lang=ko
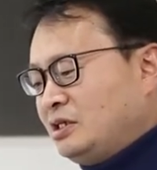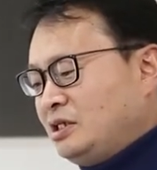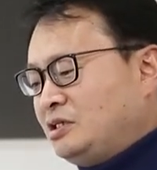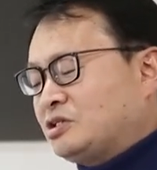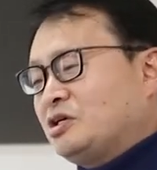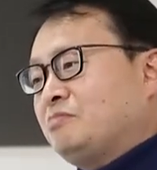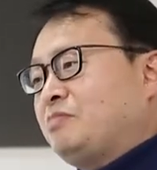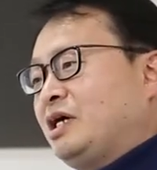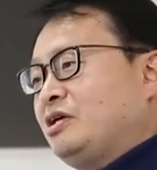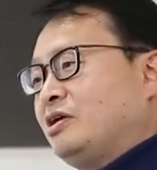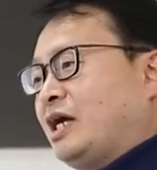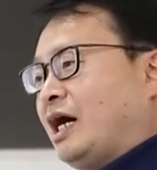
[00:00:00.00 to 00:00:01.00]

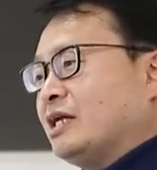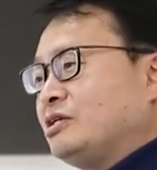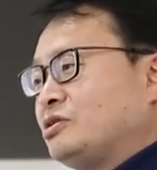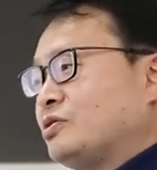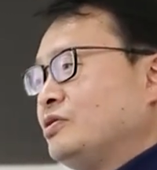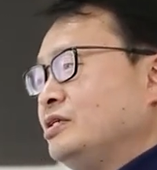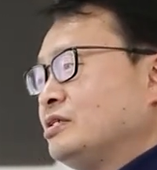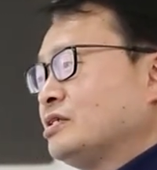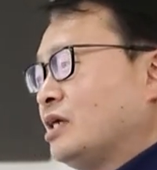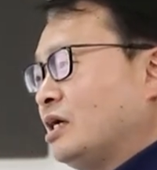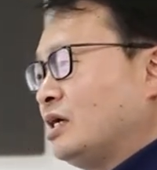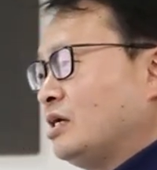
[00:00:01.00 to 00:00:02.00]
2008년
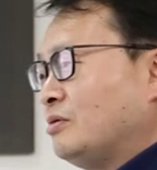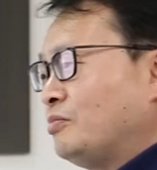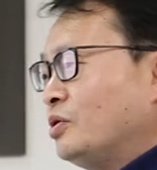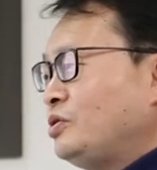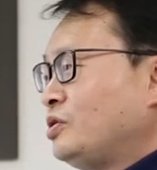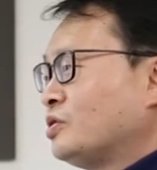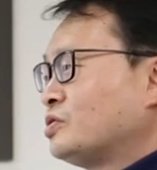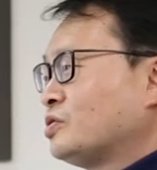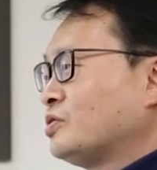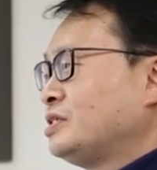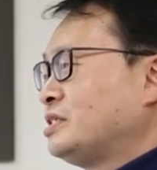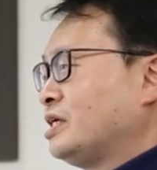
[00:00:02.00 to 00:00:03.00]
안드로이드가
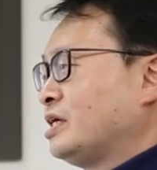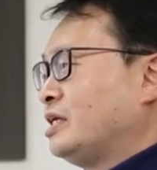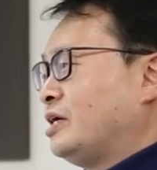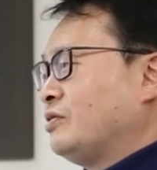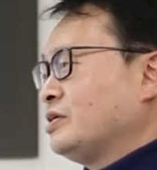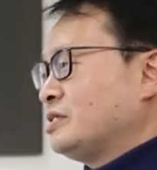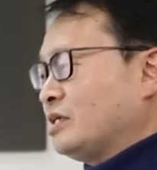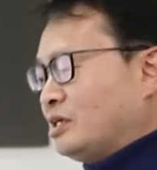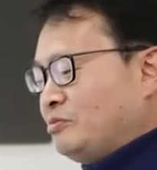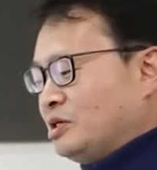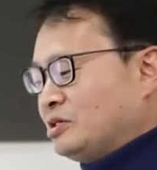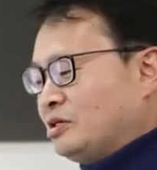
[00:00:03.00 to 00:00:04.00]
본격적으로 시장에 나오기
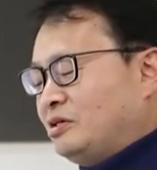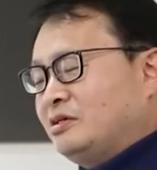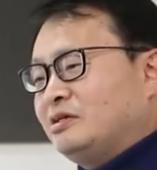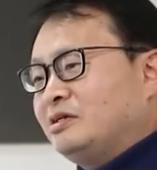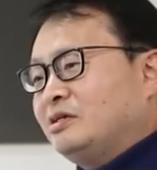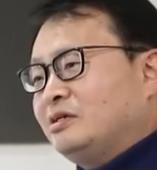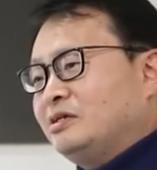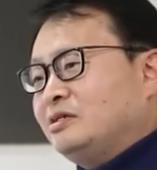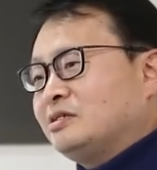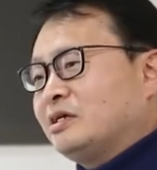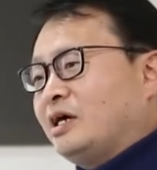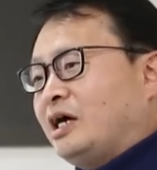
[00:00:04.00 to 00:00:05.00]
시작하면서
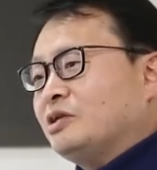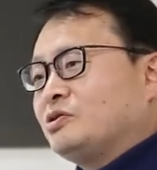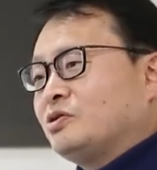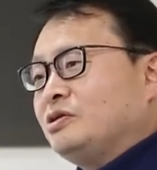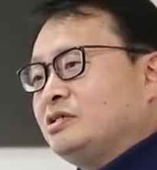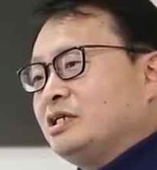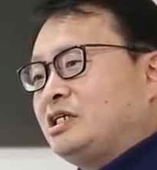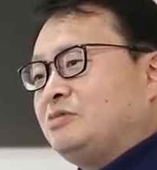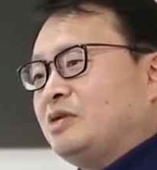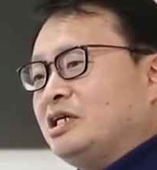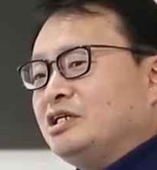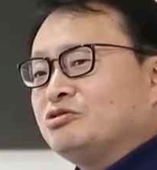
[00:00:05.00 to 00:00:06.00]
이제 안드로이드의
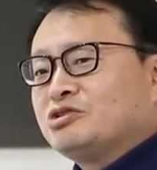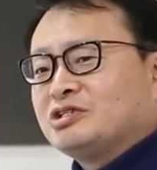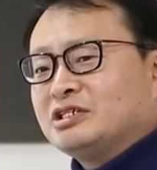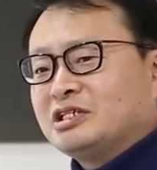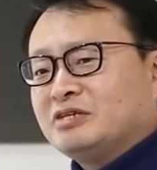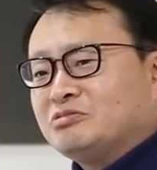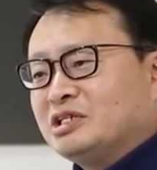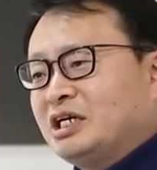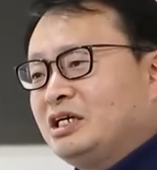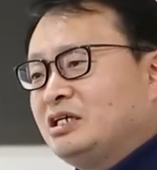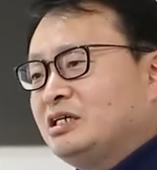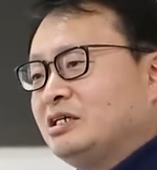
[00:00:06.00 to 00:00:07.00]
기반 리눅스이기
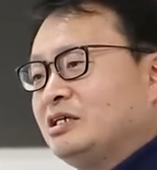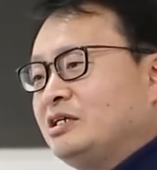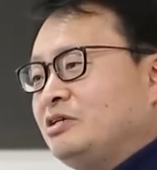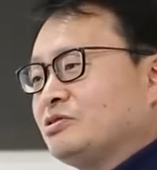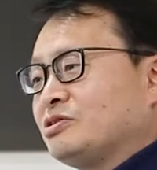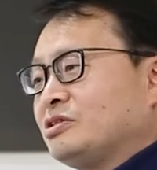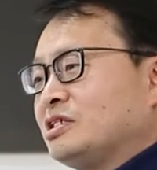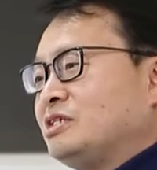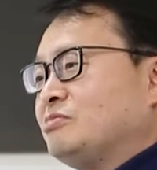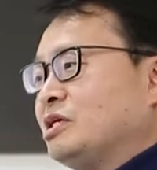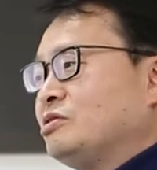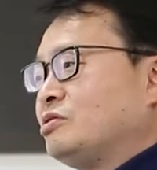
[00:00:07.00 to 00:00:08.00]
때문에 리눅스를
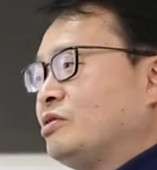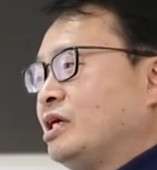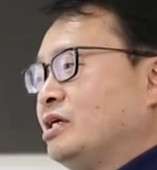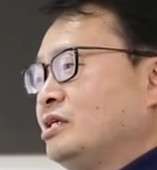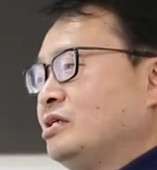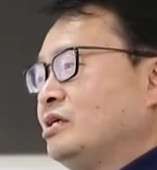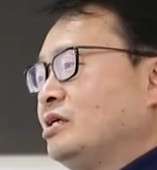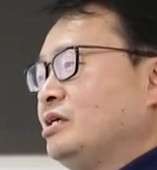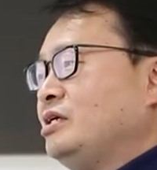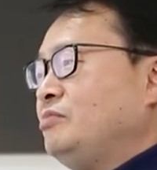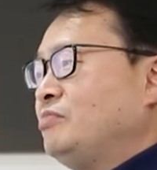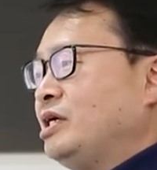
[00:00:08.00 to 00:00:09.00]
기반으로 한
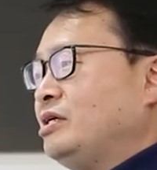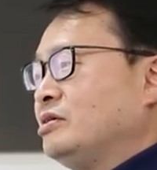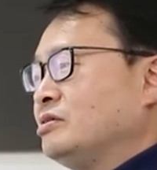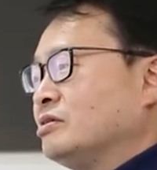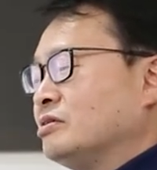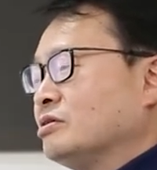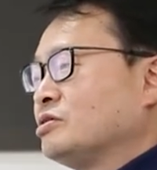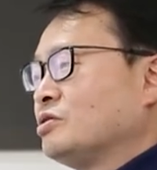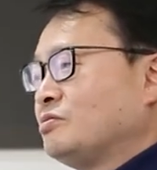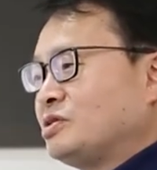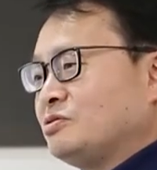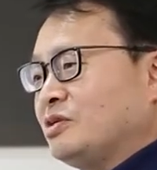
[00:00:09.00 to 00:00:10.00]
인베디드
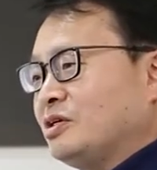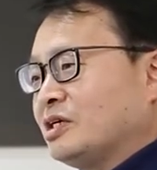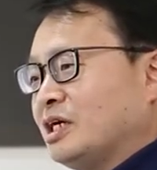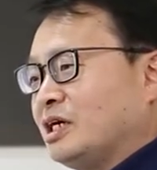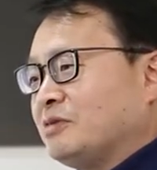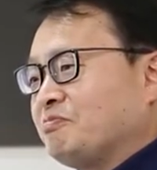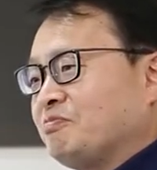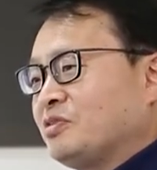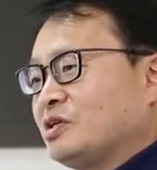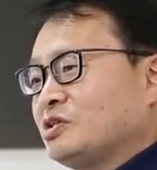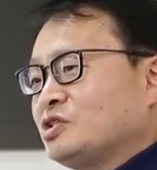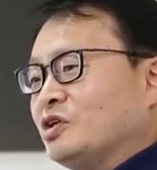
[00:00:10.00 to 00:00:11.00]
소프트웨어가
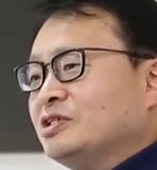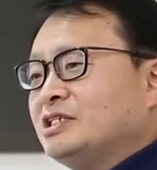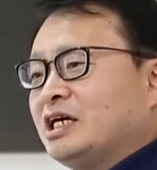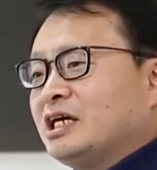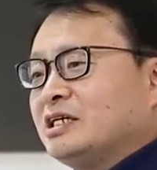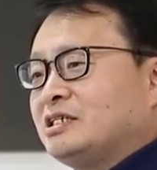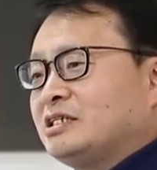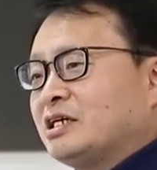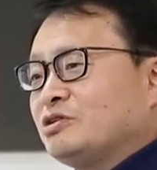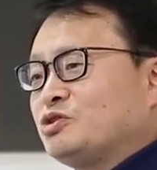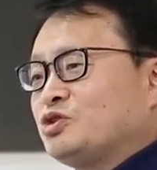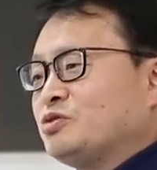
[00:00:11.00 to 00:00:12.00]
전 세계
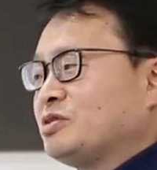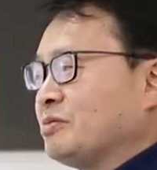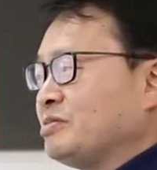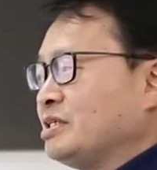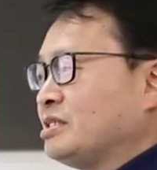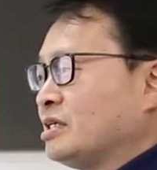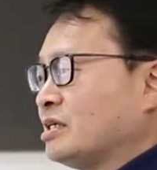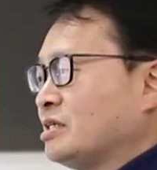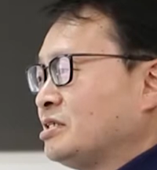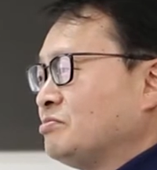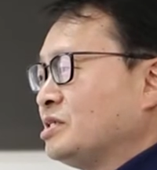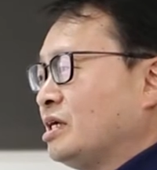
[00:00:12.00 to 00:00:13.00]
시장을 주름잡기 시작을
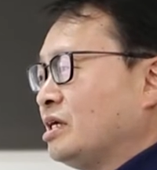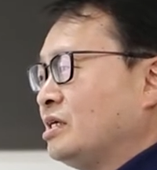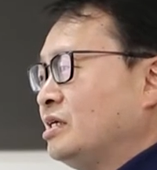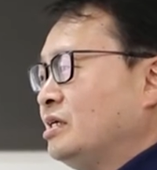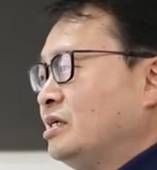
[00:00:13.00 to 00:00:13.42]
했습니다.